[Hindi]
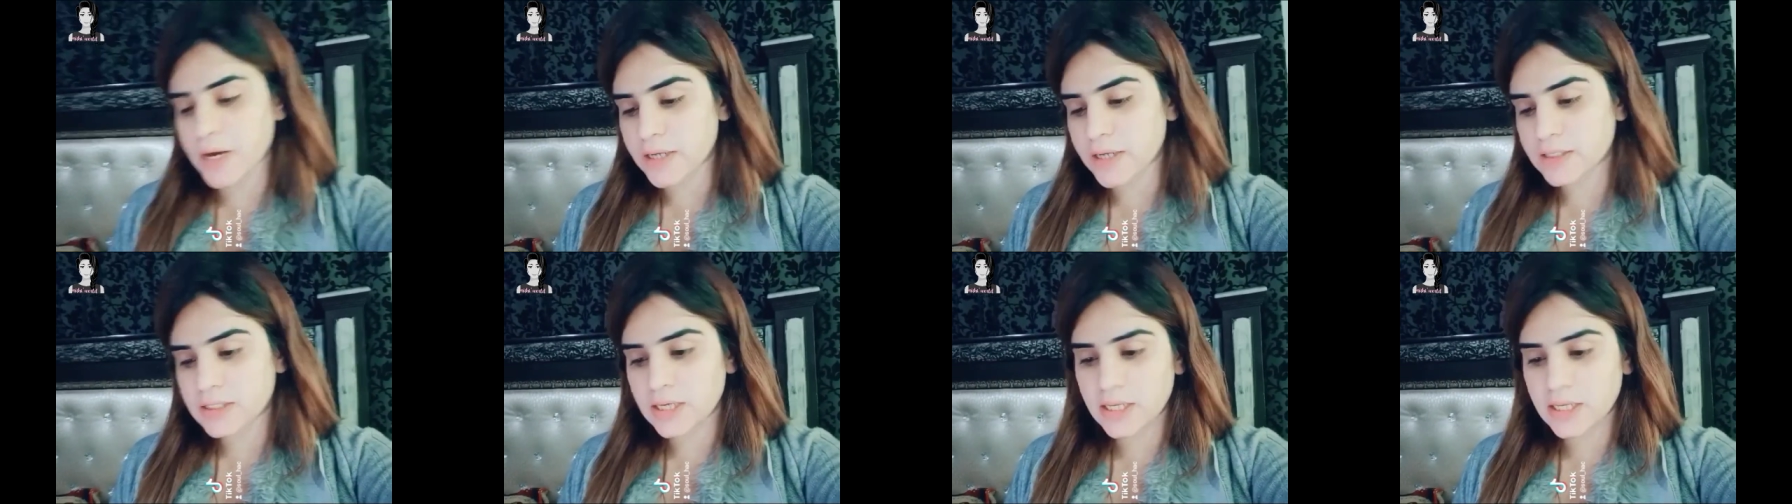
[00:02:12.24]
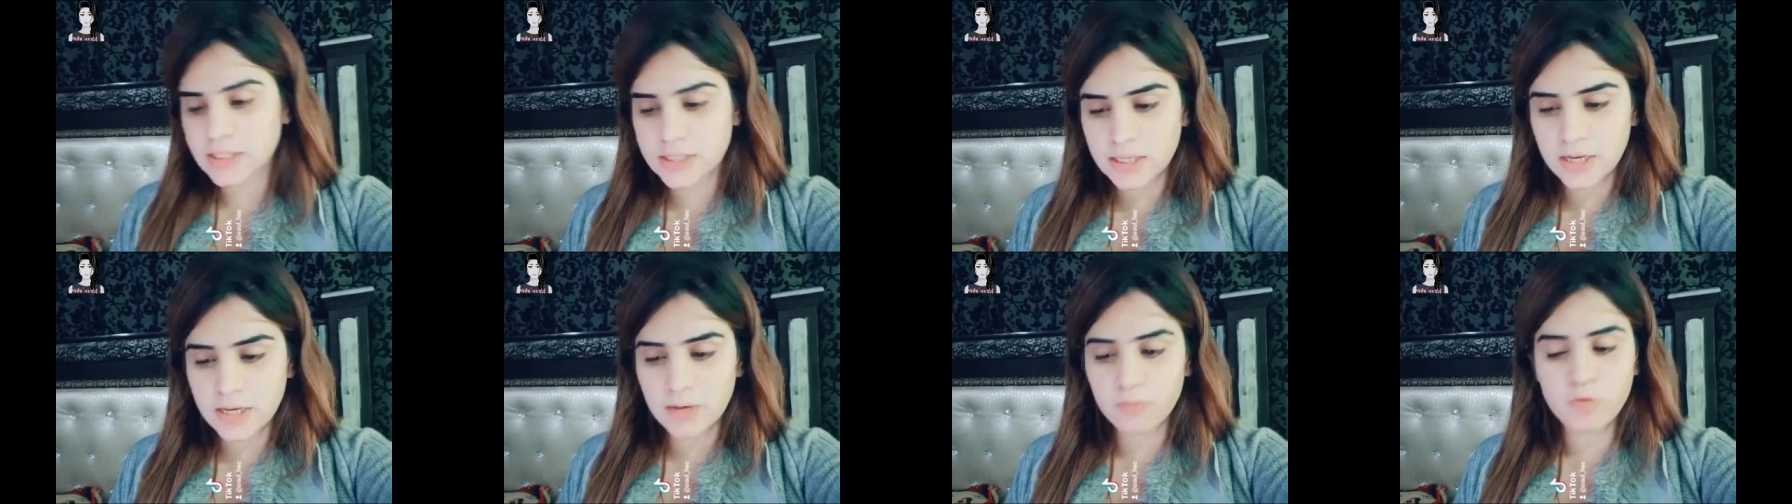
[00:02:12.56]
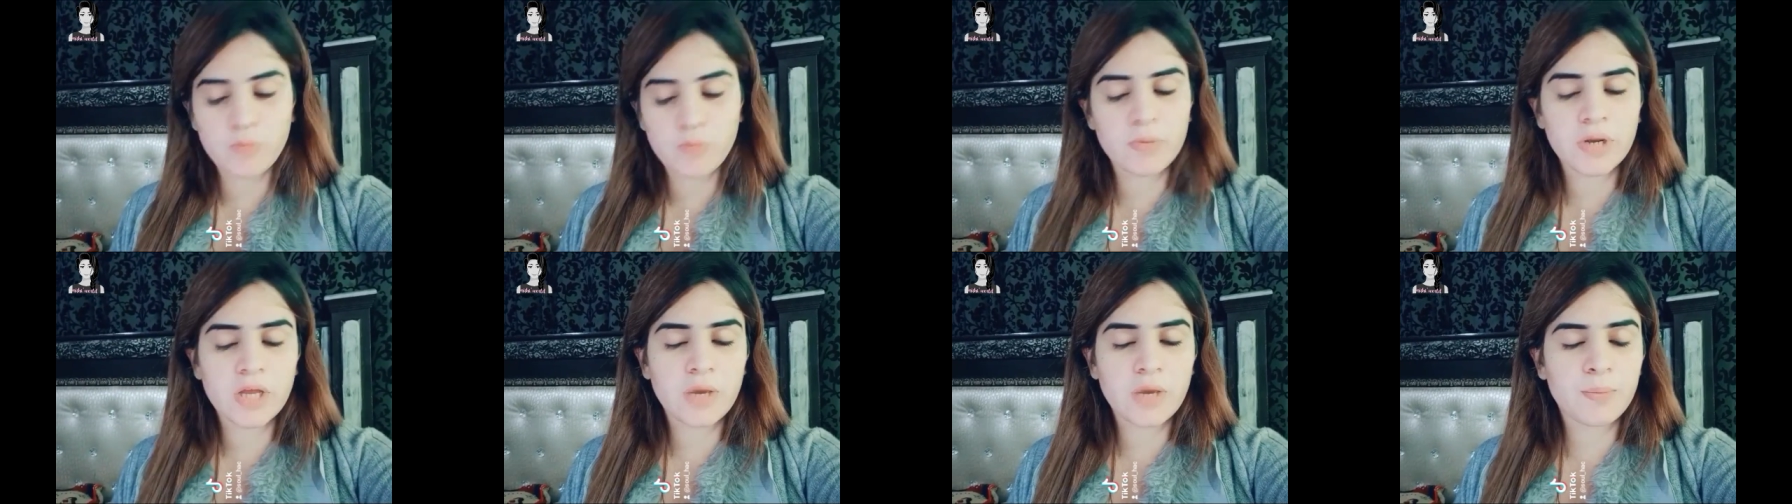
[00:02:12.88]
पाँच साल से
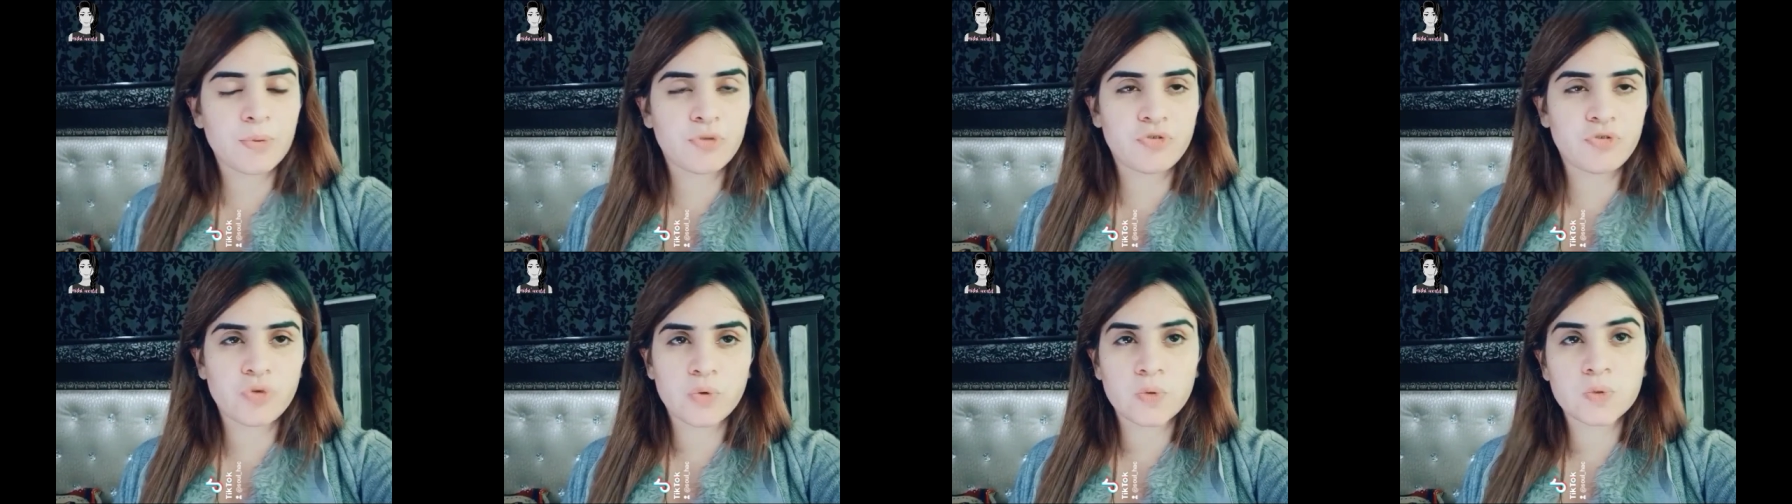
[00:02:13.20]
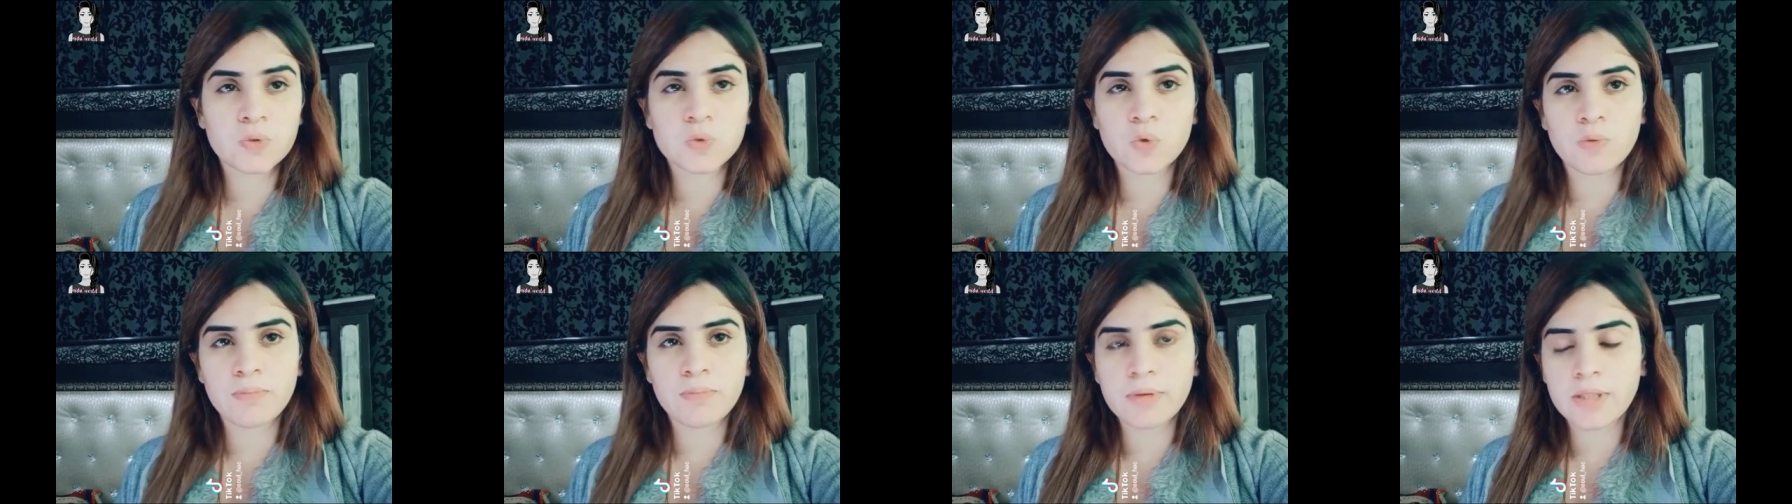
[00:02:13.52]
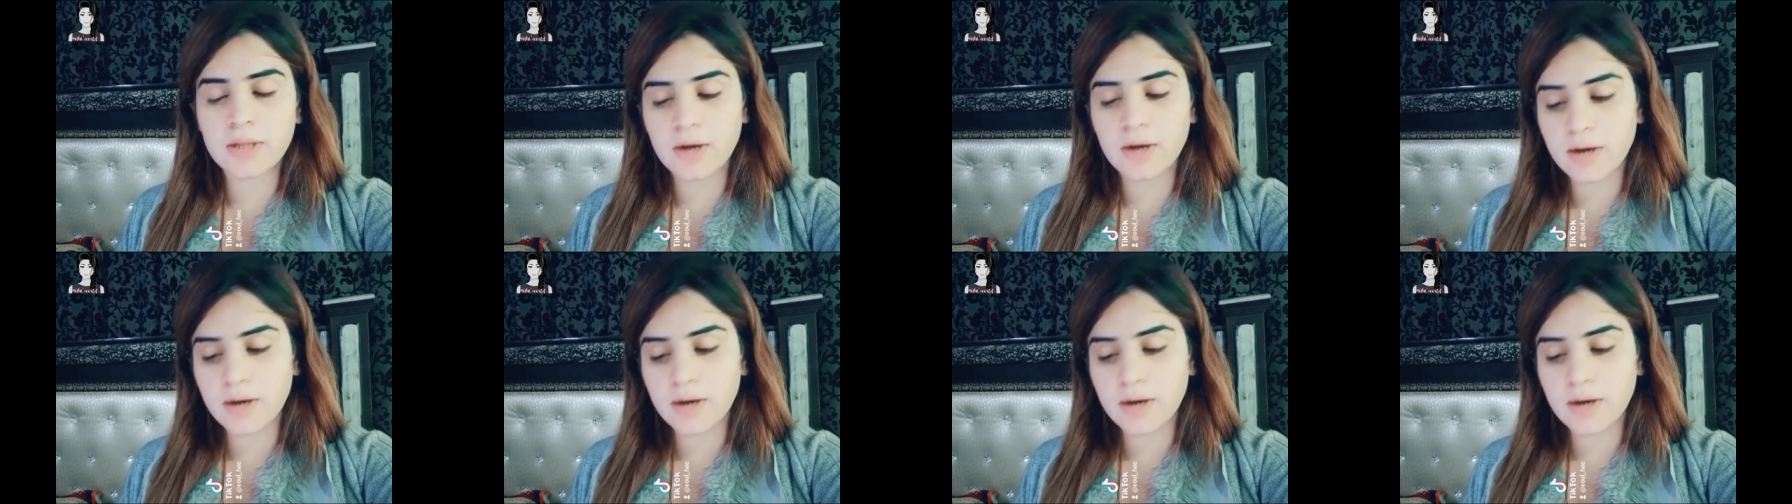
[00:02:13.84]
कम उम्र के बच्चों को स्कूल में